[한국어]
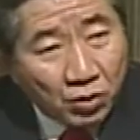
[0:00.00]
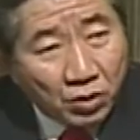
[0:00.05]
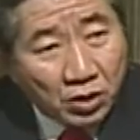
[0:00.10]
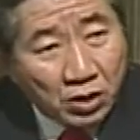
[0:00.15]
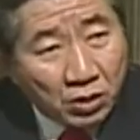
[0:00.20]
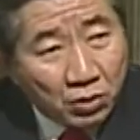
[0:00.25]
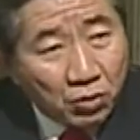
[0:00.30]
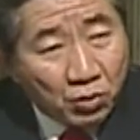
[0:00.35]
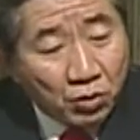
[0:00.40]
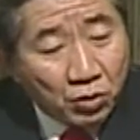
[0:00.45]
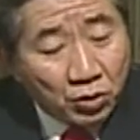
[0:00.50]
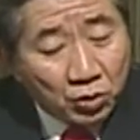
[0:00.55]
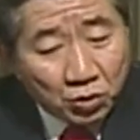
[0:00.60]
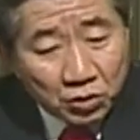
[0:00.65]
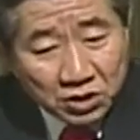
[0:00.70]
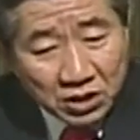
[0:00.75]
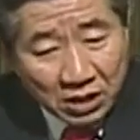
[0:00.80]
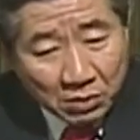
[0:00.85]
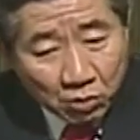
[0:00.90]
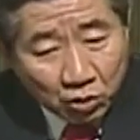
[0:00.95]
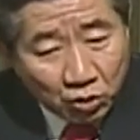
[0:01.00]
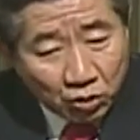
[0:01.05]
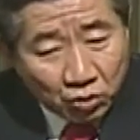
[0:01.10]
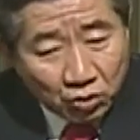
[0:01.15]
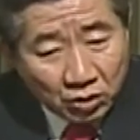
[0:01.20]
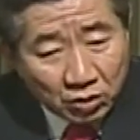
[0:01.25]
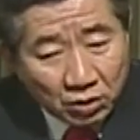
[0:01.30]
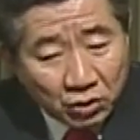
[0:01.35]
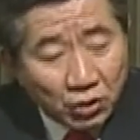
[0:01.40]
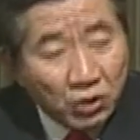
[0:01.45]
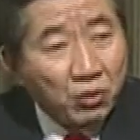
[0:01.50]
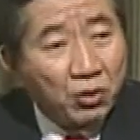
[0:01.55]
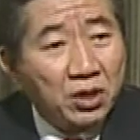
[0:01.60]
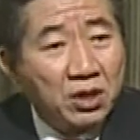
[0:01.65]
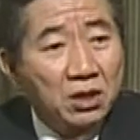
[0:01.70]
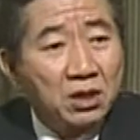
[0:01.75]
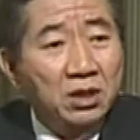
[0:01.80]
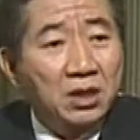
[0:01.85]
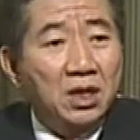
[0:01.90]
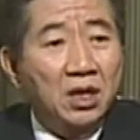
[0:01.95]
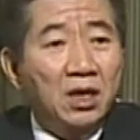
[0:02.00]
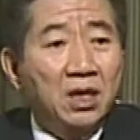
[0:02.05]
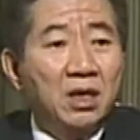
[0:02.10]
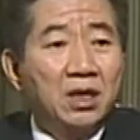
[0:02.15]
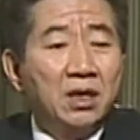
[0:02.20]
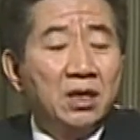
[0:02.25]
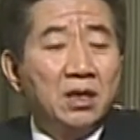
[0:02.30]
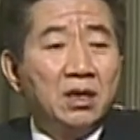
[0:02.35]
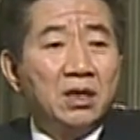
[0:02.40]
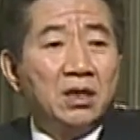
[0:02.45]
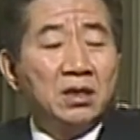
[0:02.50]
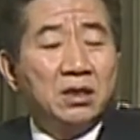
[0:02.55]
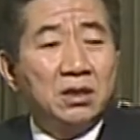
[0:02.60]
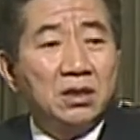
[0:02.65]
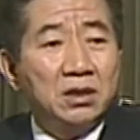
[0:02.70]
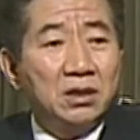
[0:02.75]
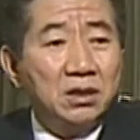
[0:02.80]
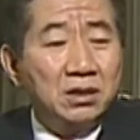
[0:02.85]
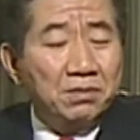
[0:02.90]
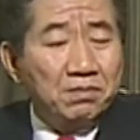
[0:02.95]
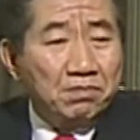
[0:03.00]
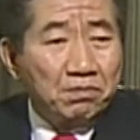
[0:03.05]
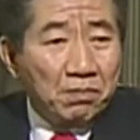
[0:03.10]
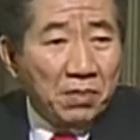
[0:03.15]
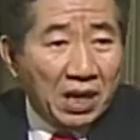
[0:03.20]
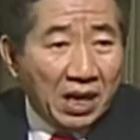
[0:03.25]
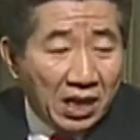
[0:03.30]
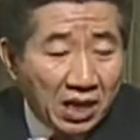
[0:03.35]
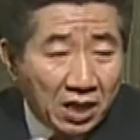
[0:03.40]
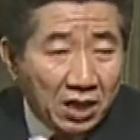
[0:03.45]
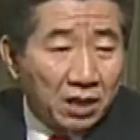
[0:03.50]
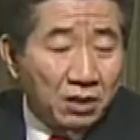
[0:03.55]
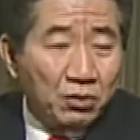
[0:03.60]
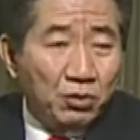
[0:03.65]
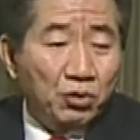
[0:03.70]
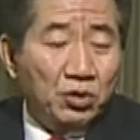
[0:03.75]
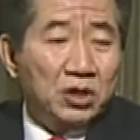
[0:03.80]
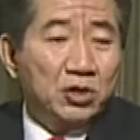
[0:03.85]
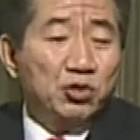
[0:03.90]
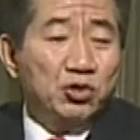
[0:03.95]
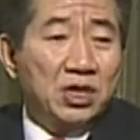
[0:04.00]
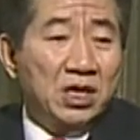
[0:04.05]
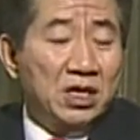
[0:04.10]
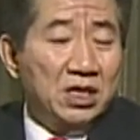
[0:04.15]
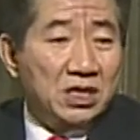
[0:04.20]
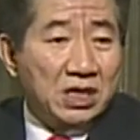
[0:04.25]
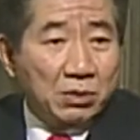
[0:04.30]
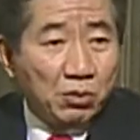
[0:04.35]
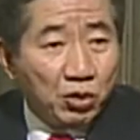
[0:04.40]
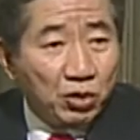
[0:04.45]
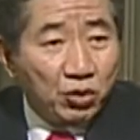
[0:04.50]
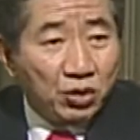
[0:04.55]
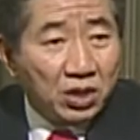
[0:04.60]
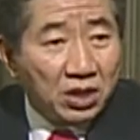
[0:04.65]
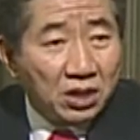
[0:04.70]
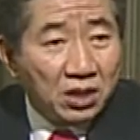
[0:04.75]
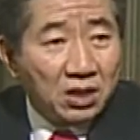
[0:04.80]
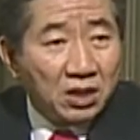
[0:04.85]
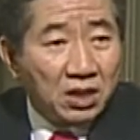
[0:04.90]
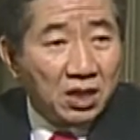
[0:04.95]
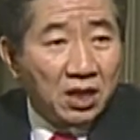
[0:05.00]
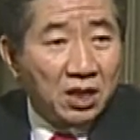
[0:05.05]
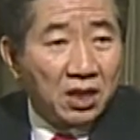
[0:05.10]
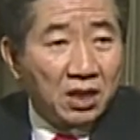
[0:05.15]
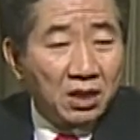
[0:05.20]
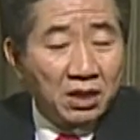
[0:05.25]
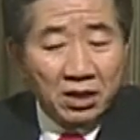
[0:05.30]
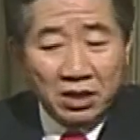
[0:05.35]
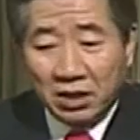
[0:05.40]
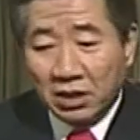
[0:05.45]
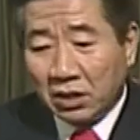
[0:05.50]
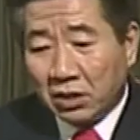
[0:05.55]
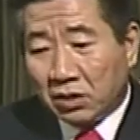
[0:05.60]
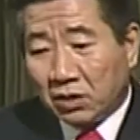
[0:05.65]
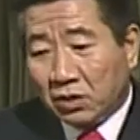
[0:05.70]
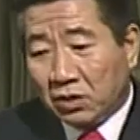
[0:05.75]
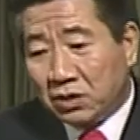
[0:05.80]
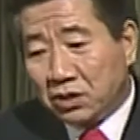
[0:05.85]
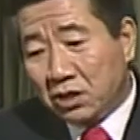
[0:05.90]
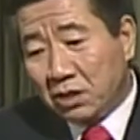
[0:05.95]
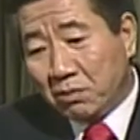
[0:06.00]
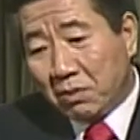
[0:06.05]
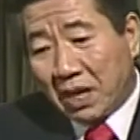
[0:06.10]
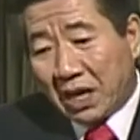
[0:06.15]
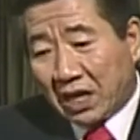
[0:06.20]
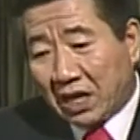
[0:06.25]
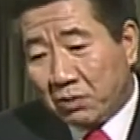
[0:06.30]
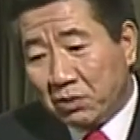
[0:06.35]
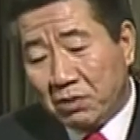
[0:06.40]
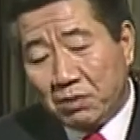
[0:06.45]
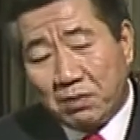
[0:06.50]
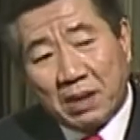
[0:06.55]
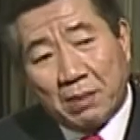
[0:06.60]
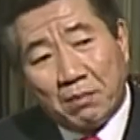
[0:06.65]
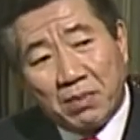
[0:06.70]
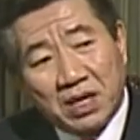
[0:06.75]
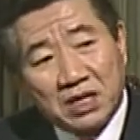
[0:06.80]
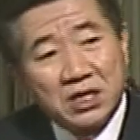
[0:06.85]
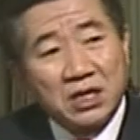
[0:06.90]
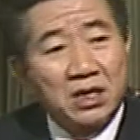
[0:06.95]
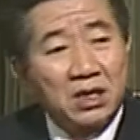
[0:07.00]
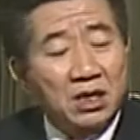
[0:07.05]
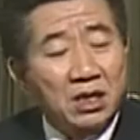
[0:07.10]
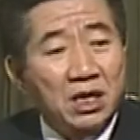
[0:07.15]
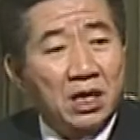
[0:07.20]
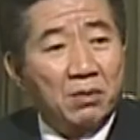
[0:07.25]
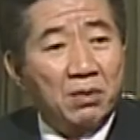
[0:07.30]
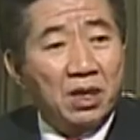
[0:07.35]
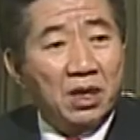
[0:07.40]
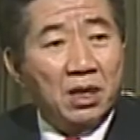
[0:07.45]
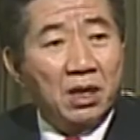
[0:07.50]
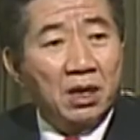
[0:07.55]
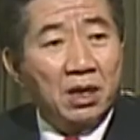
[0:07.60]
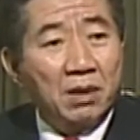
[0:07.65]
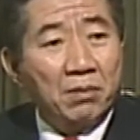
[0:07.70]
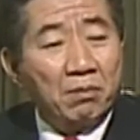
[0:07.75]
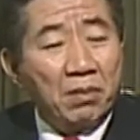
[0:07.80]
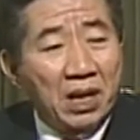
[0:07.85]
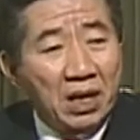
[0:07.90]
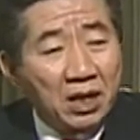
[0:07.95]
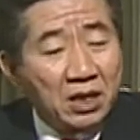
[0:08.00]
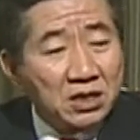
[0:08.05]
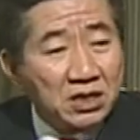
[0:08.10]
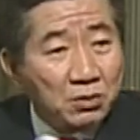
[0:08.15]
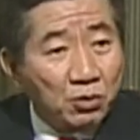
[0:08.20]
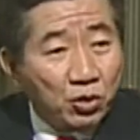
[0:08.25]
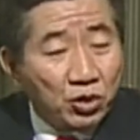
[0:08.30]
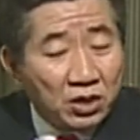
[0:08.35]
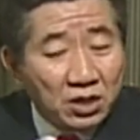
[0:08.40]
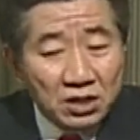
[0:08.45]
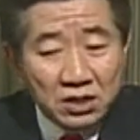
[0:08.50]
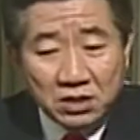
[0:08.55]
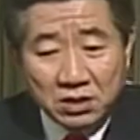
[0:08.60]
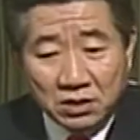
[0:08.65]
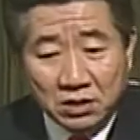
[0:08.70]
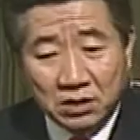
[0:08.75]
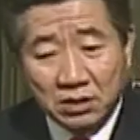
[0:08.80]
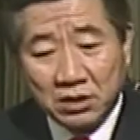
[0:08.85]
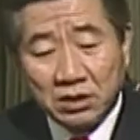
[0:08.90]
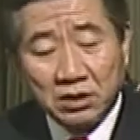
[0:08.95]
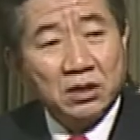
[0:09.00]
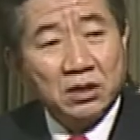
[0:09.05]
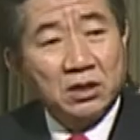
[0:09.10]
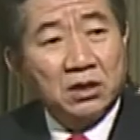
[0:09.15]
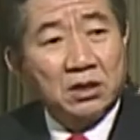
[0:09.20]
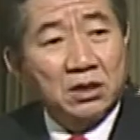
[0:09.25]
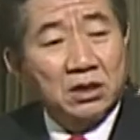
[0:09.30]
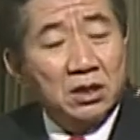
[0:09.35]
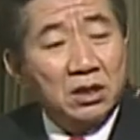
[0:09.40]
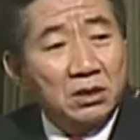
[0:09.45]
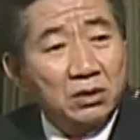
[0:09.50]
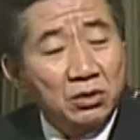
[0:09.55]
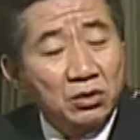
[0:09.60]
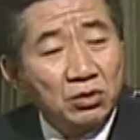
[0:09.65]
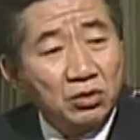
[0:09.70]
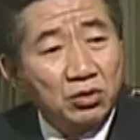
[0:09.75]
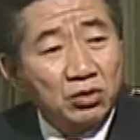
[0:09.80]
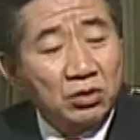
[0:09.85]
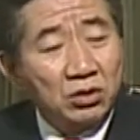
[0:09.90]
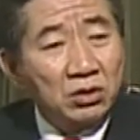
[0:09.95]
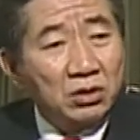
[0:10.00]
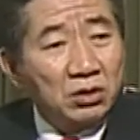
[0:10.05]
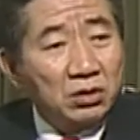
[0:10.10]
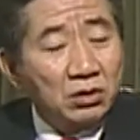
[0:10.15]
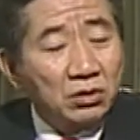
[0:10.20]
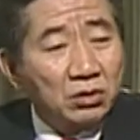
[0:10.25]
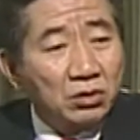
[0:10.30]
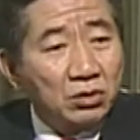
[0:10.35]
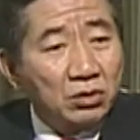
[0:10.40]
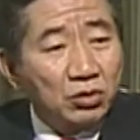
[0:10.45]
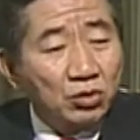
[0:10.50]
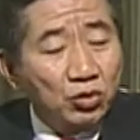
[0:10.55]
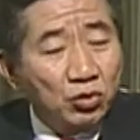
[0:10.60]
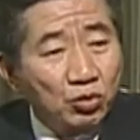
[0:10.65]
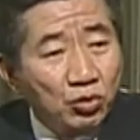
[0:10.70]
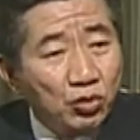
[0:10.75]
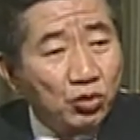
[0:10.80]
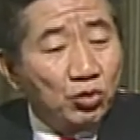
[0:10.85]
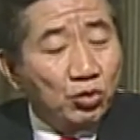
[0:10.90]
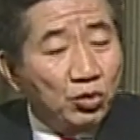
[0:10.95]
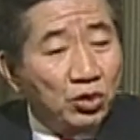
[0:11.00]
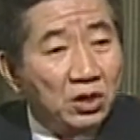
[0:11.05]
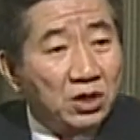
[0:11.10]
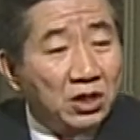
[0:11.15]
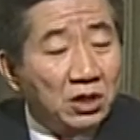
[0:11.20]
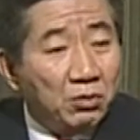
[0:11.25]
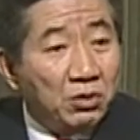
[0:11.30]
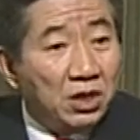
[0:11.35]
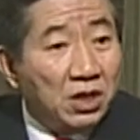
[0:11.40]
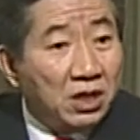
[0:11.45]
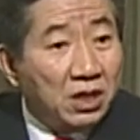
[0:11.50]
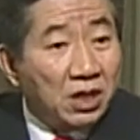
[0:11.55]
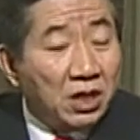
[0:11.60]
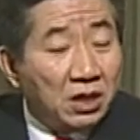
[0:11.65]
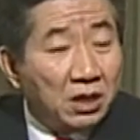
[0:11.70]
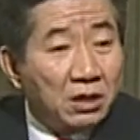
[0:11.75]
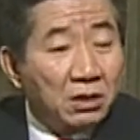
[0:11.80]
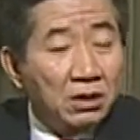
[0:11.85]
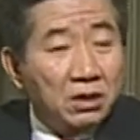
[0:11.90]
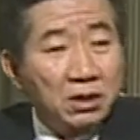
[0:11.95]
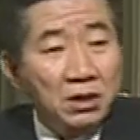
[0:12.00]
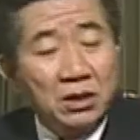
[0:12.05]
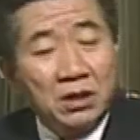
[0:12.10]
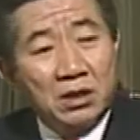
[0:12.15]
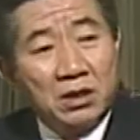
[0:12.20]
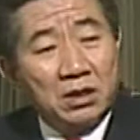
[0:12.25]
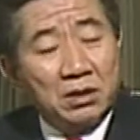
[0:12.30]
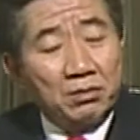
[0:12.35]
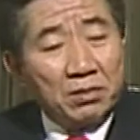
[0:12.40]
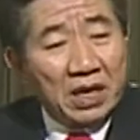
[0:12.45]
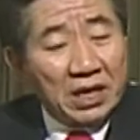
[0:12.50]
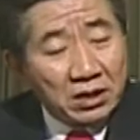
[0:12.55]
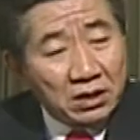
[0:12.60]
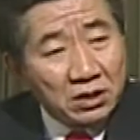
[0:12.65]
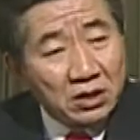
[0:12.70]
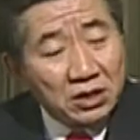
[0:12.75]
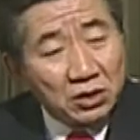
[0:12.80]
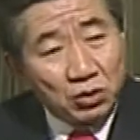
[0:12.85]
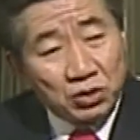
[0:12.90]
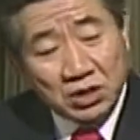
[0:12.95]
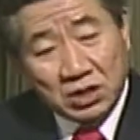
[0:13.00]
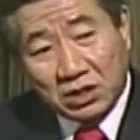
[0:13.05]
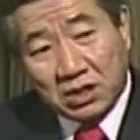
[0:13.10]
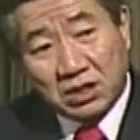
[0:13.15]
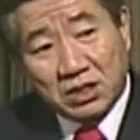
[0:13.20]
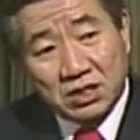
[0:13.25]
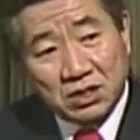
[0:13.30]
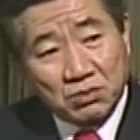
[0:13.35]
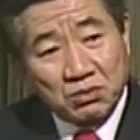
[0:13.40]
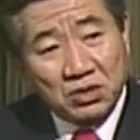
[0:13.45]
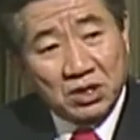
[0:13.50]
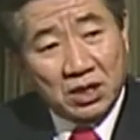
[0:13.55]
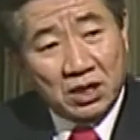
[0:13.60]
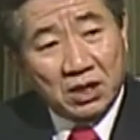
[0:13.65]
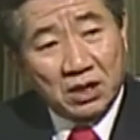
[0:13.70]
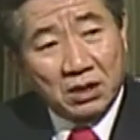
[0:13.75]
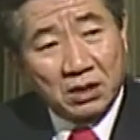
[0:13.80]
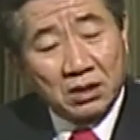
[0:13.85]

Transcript: 있고 또 잘못되고 있는데 그걸 말 우리 주장이 잘못됐는데 그것을 말하면 반발 생길까봐 말하지 못해서 그냥 어, 우물우물 떠밀려가는 많은 지도자들이 있습니다.